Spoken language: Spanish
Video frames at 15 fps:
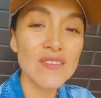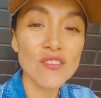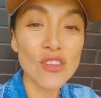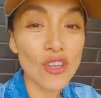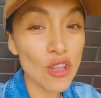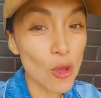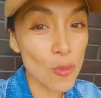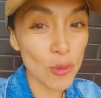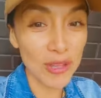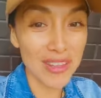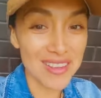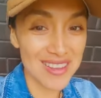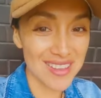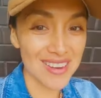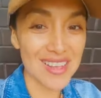Todos
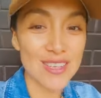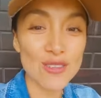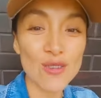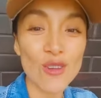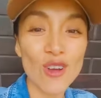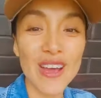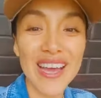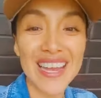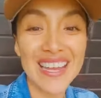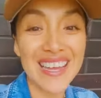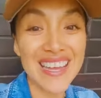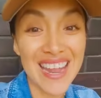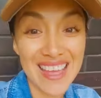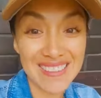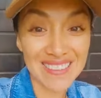pueden ir. Es un local
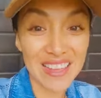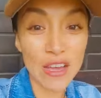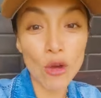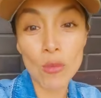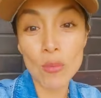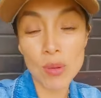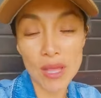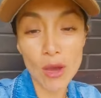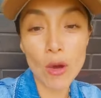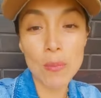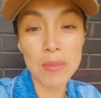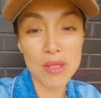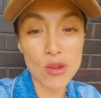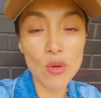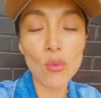grande, complejo
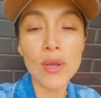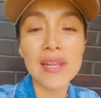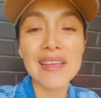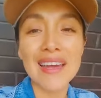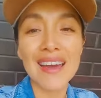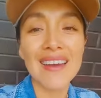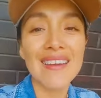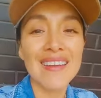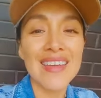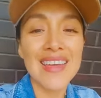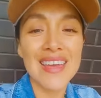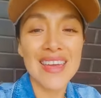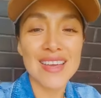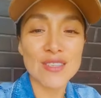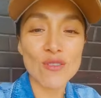Pedro Wilca,
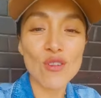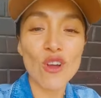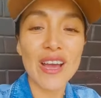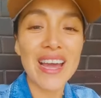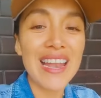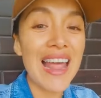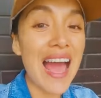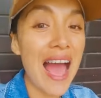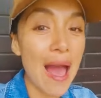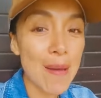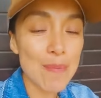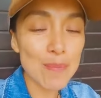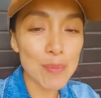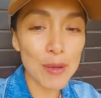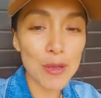es un local
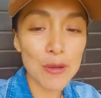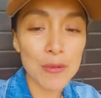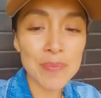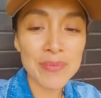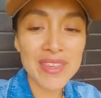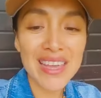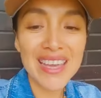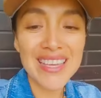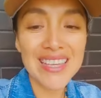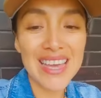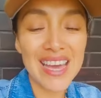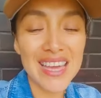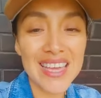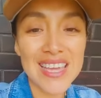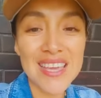amplio y
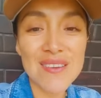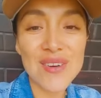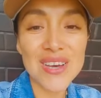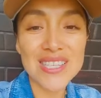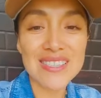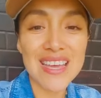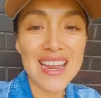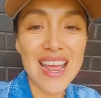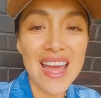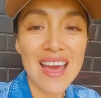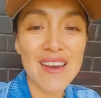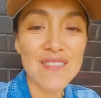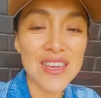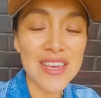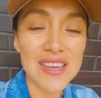ahí va a estar
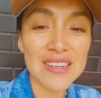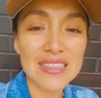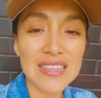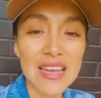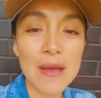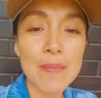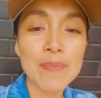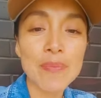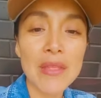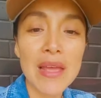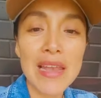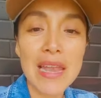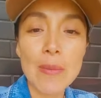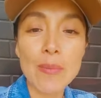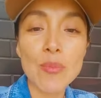abierta
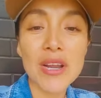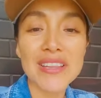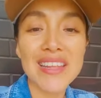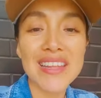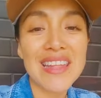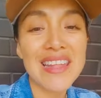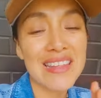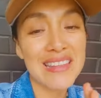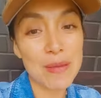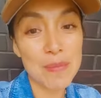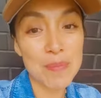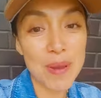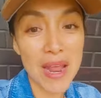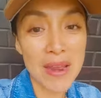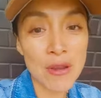la puerta desde
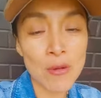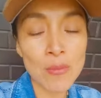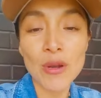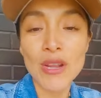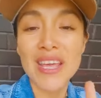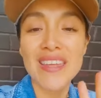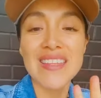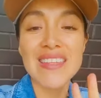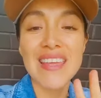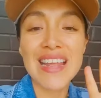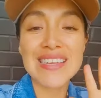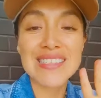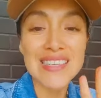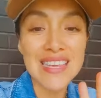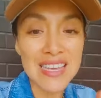temprano porque desde
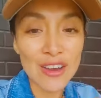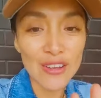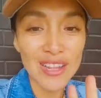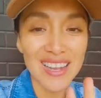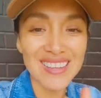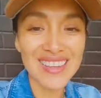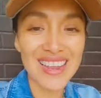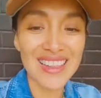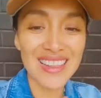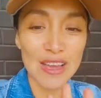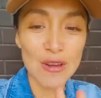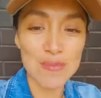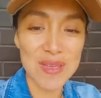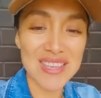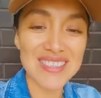las 5 de la tarde
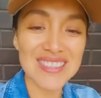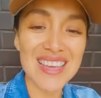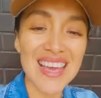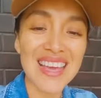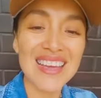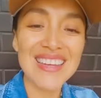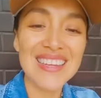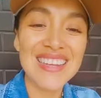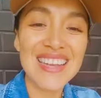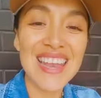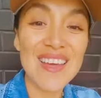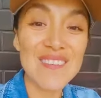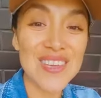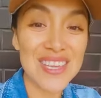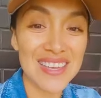comienza
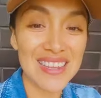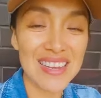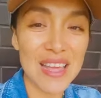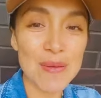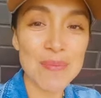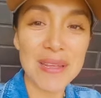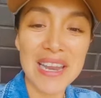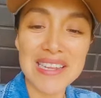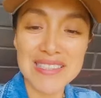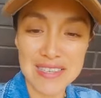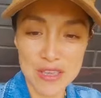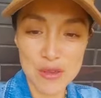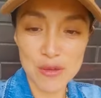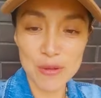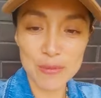la vigilia para el
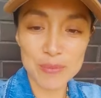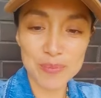Señor.